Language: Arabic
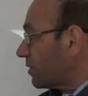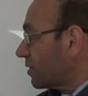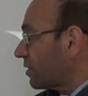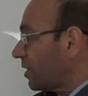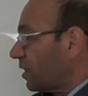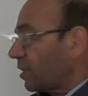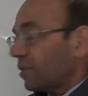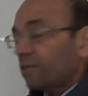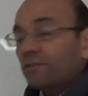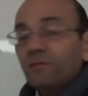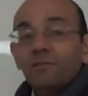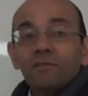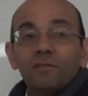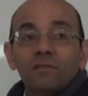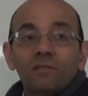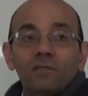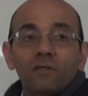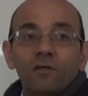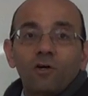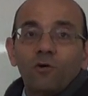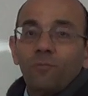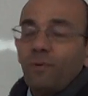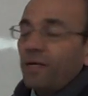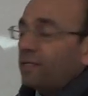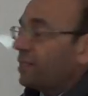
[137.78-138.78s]
الضغط
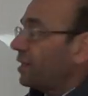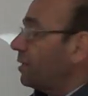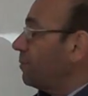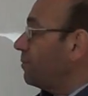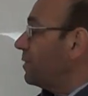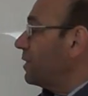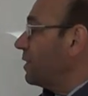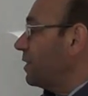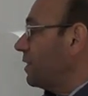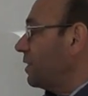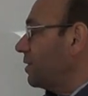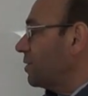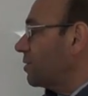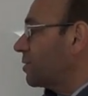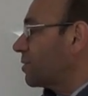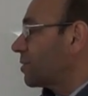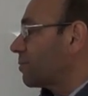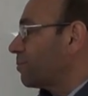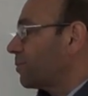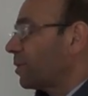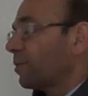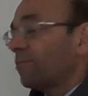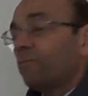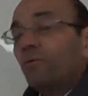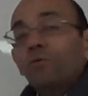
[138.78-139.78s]
وبعدين بنقيس
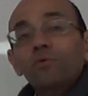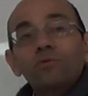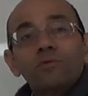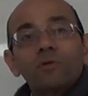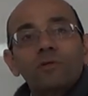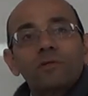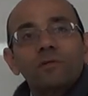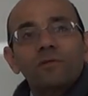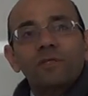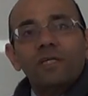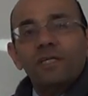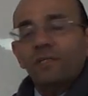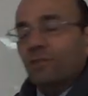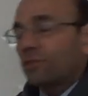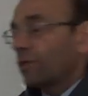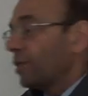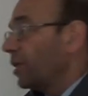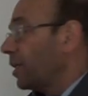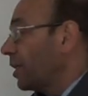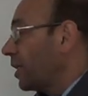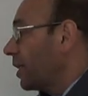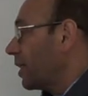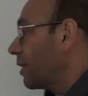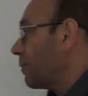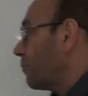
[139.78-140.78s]
بالبوردون جيج
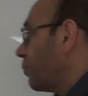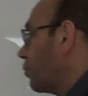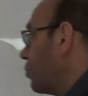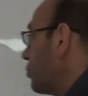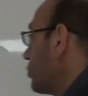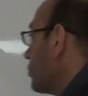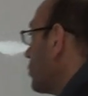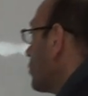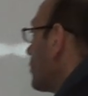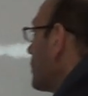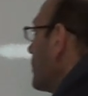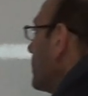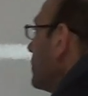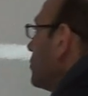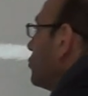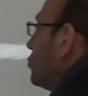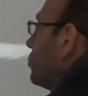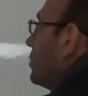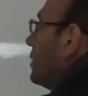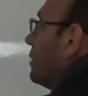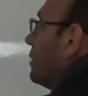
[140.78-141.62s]
البوردون جيج هو